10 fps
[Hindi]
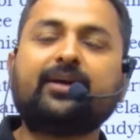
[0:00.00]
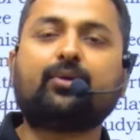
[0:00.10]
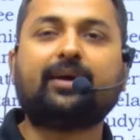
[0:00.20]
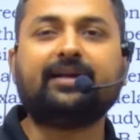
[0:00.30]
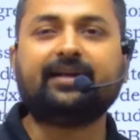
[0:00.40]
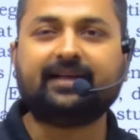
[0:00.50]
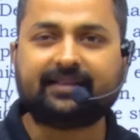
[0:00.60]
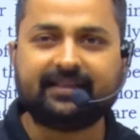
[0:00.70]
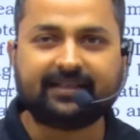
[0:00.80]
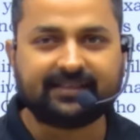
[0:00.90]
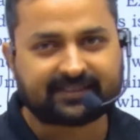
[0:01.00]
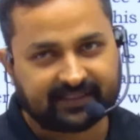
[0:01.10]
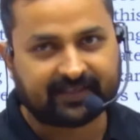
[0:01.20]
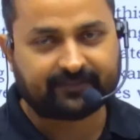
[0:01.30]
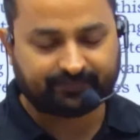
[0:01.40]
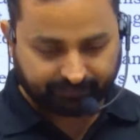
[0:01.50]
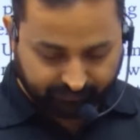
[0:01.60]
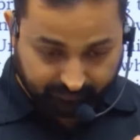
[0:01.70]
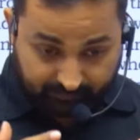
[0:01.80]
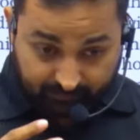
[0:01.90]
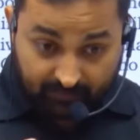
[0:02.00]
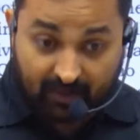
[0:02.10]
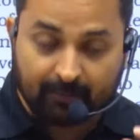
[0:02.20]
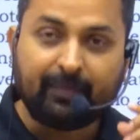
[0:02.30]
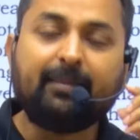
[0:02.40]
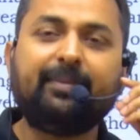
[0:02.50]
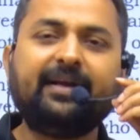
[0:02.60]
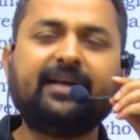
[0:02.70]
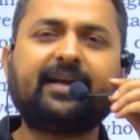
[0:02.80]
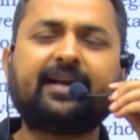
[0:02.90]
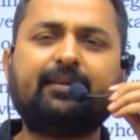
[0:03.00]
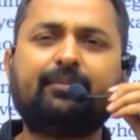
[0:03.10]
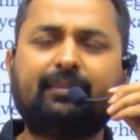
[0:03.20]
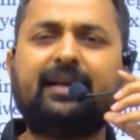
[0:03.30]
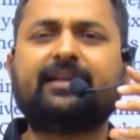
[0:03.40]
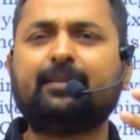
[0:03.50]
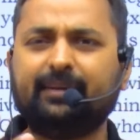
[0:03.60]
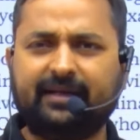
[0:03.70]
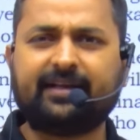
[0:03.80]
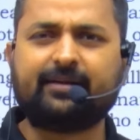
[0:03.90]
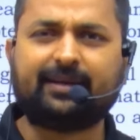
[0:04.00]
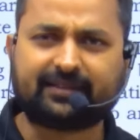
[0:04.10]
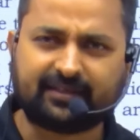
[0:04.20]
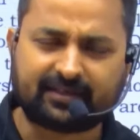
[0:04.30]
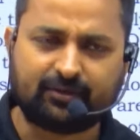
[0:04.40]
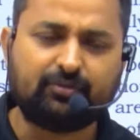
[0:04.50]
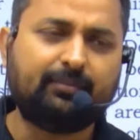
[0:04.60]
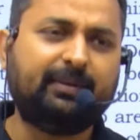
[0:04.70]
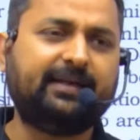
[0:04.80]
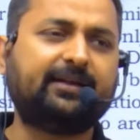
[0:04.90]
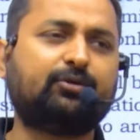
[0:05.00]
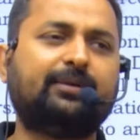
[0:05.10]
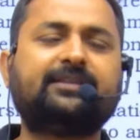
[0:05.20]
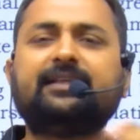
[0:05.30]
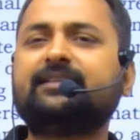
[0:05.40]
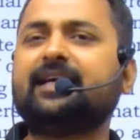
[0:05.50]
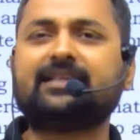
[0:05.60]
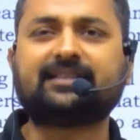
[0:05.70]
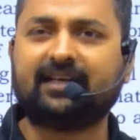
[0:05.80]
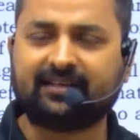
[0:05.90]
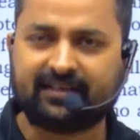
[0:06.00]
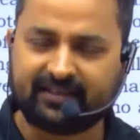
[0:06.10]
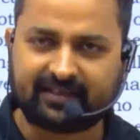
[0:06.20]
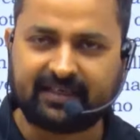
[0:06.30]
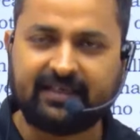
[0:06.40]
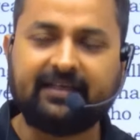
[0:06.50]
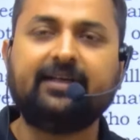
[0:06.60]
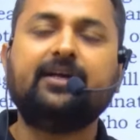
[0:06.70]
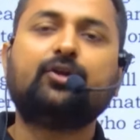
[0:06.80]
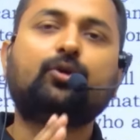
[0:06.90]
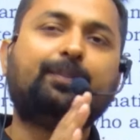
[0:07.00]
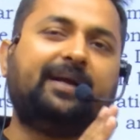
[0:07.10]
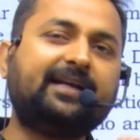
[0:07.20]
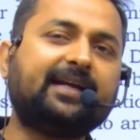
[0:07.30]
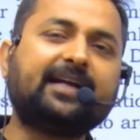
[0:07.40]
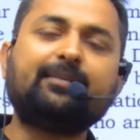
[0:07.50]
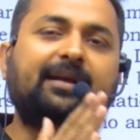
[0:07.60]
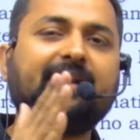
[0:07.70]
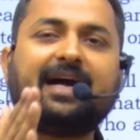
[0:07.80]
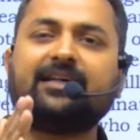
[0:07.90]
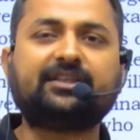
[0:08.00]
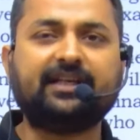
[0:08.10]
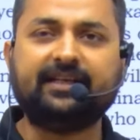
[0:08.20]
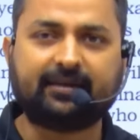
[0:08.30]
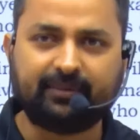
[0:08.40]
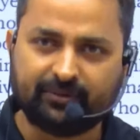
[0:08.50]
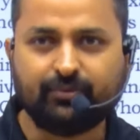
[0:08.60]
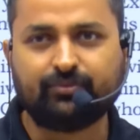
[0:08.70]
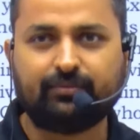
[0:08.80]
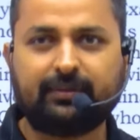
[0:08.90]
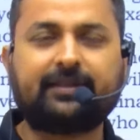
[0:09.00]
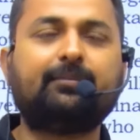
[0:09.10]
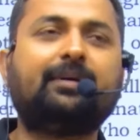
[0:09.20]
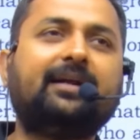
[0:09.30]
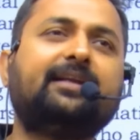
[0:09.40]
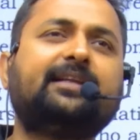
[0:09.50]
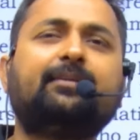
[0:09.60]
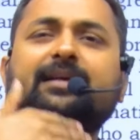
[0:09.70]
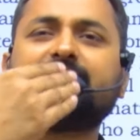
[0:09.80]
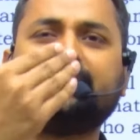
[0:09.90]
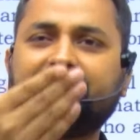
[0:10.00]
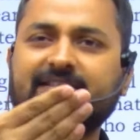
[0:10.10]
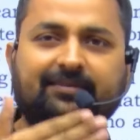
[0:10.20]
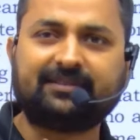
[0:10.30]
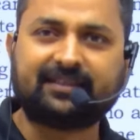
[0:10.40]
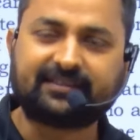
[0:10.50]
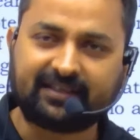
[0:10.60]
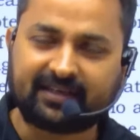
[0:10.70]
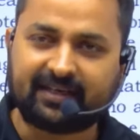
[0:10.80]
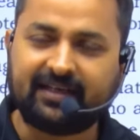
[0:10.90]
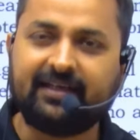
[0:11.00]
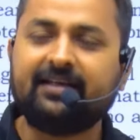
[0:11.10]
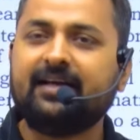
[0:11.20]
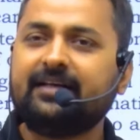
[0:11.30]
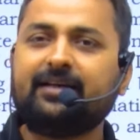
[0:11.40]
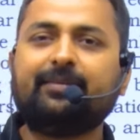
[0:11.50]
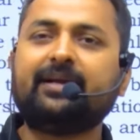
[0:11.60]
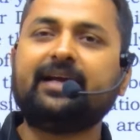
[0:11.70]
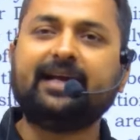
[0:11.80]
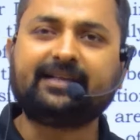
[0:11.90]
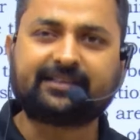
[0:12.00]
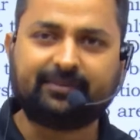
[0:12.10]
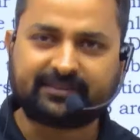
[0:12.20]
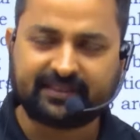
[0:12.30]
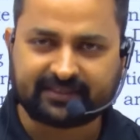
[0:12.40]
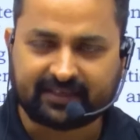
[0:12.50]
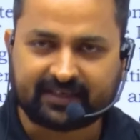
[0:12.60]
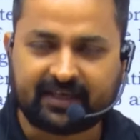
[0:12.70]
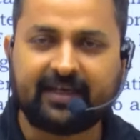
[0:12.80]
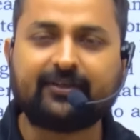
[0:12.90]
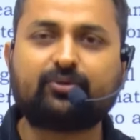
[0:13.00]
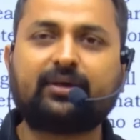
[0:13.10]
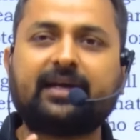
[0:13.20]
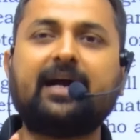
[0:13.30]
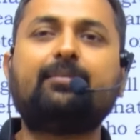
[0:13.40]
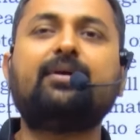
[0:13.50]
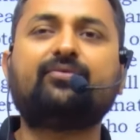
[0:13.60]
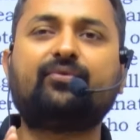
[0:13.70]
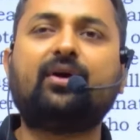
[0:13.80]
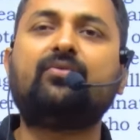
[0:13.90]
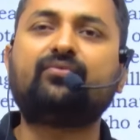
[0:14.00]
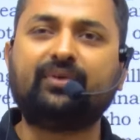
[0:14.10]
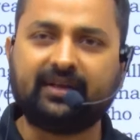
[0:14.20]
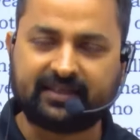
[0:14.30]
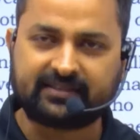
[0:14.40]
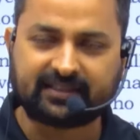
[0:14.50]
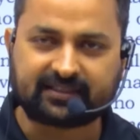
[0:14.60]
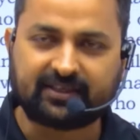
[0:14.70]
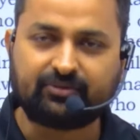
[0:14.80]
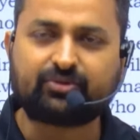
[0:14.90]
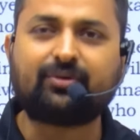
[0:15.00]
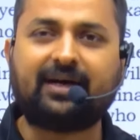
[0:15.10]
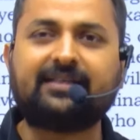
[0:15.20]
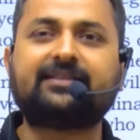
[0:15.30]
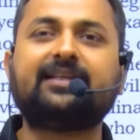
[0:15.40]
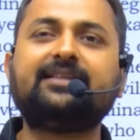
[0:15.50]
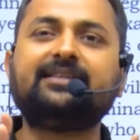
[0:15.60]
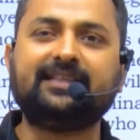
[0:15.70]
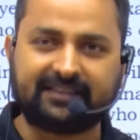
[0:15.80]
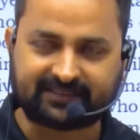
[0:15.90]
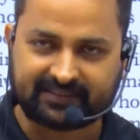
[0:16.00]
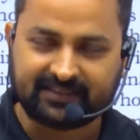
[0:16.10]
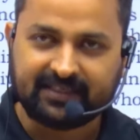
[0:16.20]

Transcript: क्वेरी रहती है कि सर मैं बीटेक के मानते हैं बीटेक की बात कर रहा हूं बीटेक कोई बच्चा चार साल का कर रहा है तो बीटेक के मैं लास्ट ईयर में हूं मतलब मान लेते हैं मेरा सेवन सेमेस्टर चल रहा है या मेरा एट सेमेस्टर चल रहा है तो क्या मैं फॉर्म फिल कर सकता हूं सो आंसर इज यस